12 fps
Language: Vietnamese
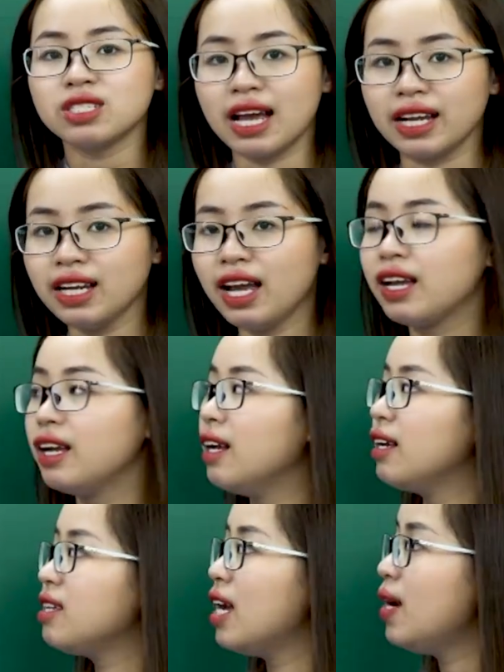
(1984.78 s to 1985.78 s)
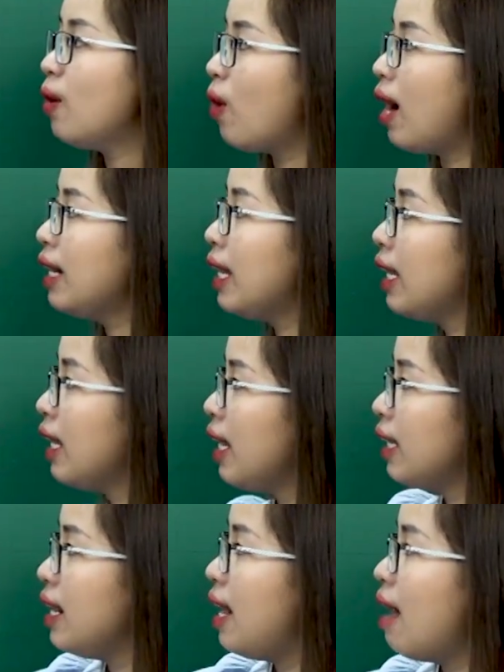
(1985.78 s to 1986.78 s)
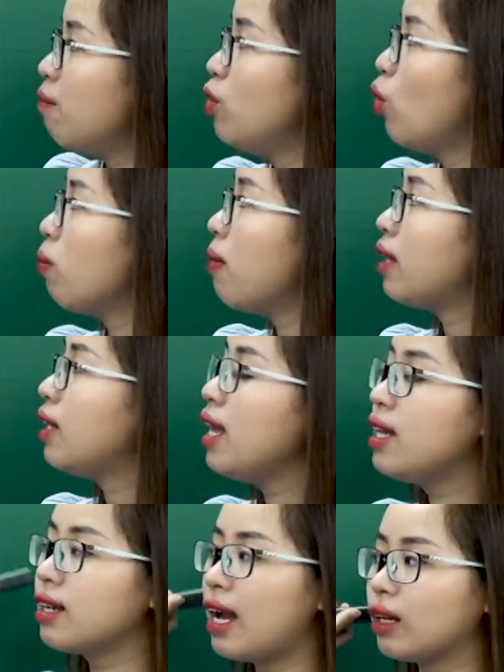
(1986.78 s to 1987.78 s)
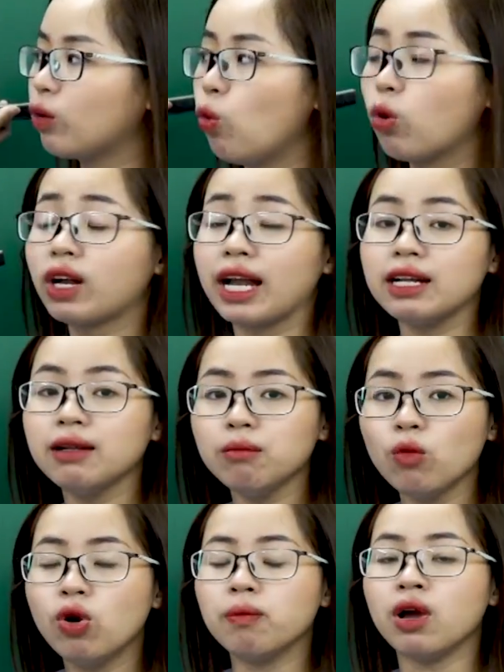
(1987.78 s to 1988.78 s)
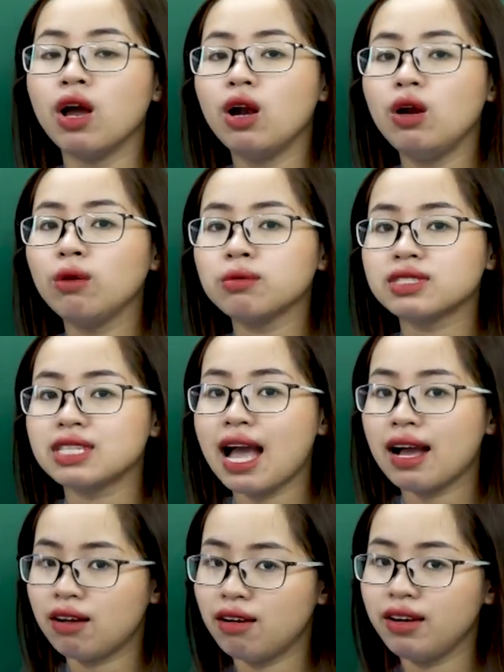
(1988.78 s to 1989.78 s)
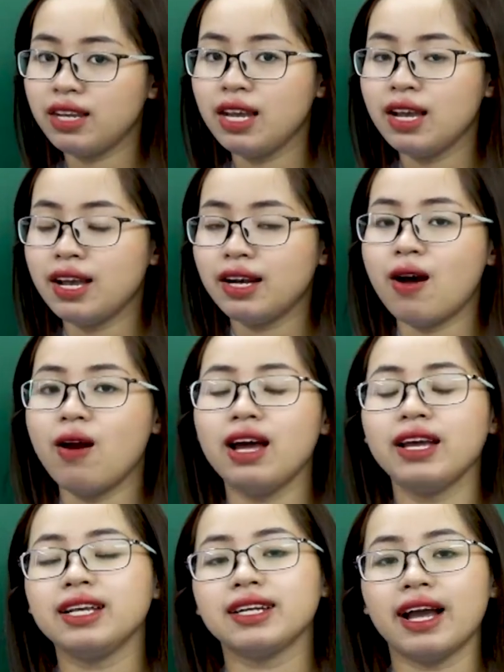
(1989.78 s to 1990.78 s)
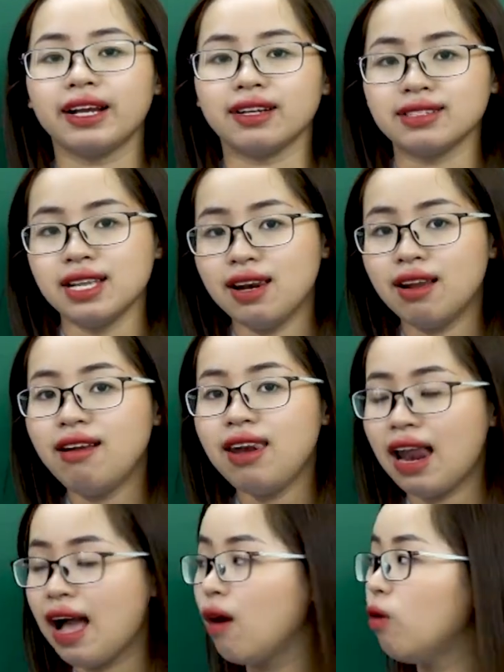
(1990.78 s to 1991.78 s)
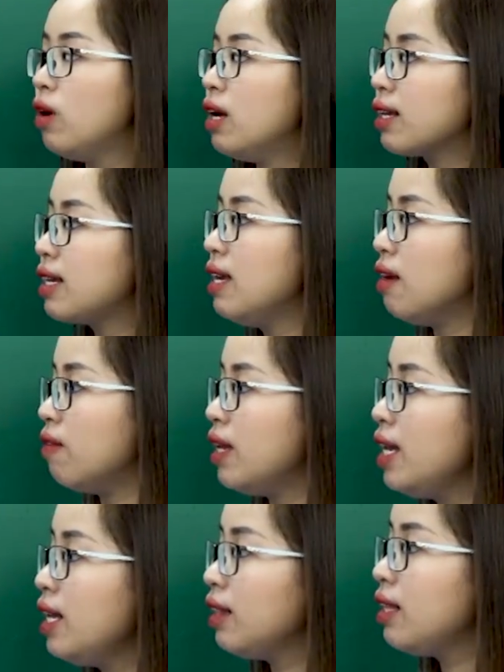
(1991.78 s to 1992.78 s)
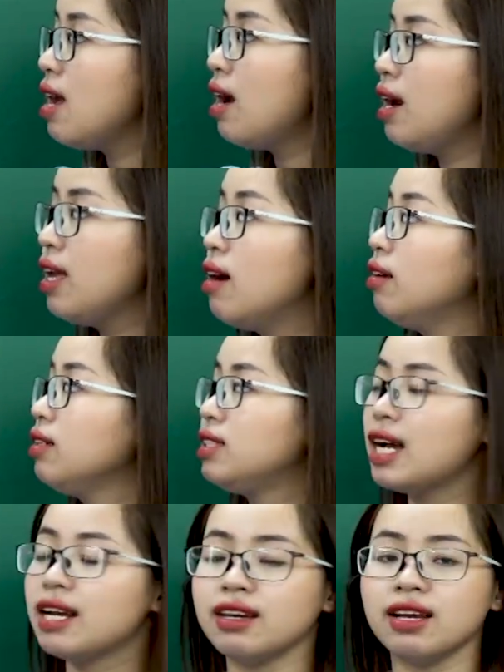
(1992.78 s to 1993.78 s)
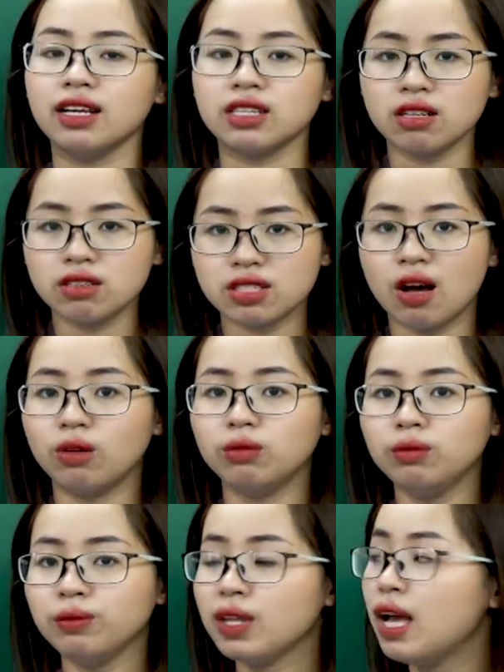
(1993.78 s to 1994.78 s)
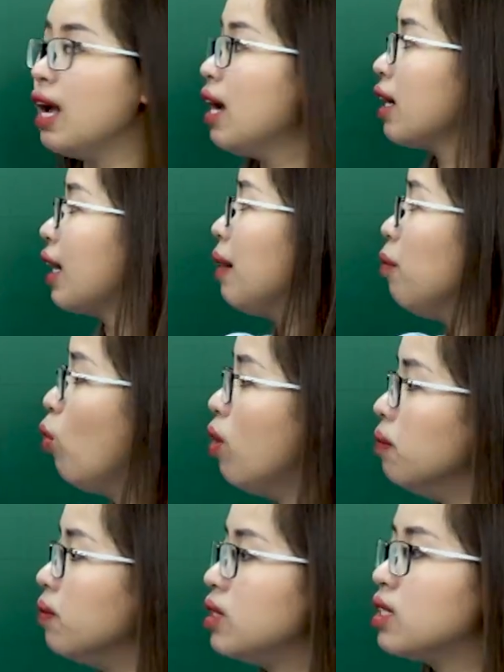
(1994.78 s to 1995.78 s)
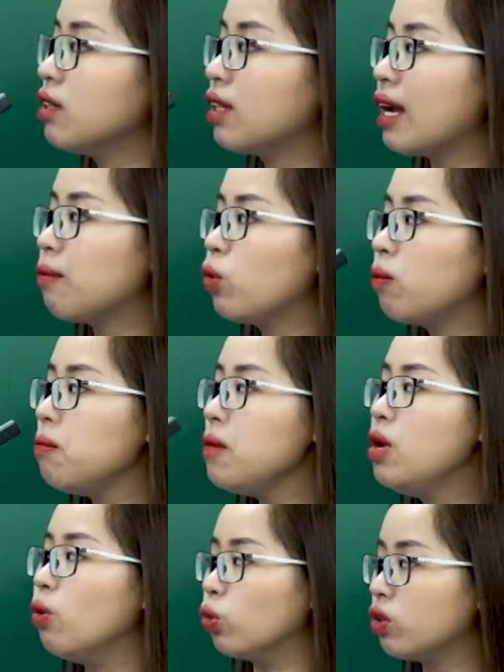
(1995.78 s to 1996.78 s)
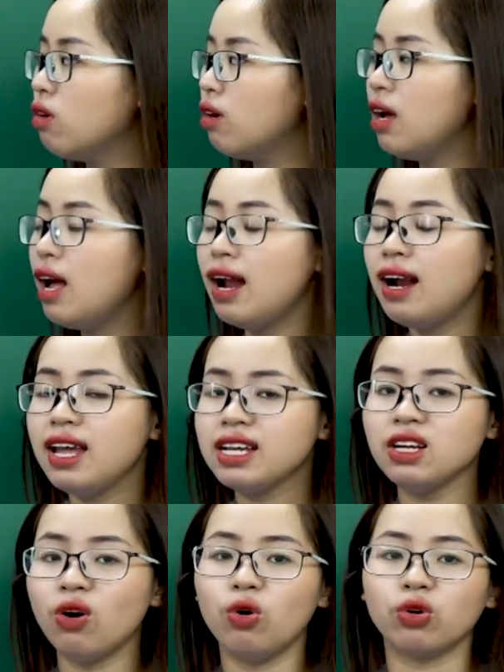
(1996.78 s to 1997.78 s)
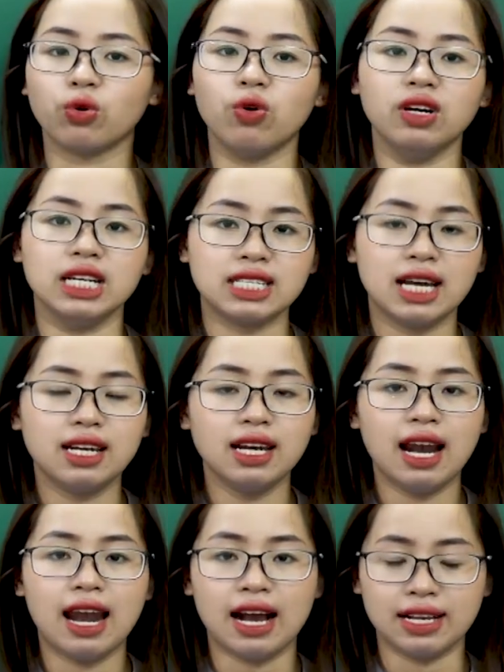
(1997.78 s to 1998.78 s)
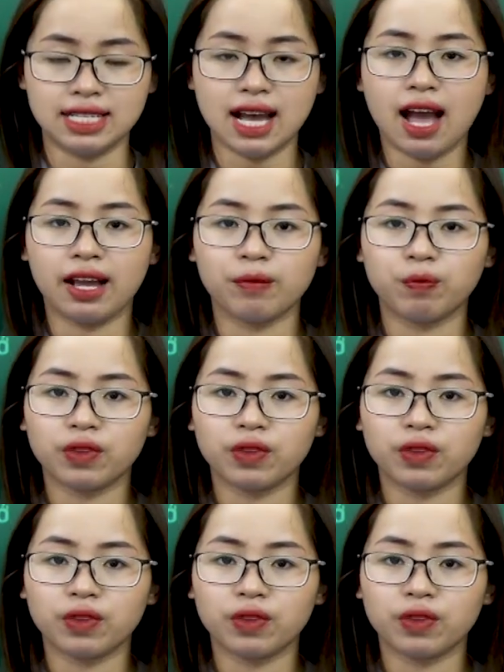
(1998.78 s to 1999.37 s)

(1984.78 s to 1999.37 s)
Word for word: sánh này, nhân hóa này để làm nổi bật hình ảnh của cánh buồm lúc ra khơi. Đó là hình ảnh rất lớn lao, kỳ vĩ, thiêng liêng, tràn đầy sức sống. Cánh buồm trở thành một biểu tượng linh hồn của người dân làng chài.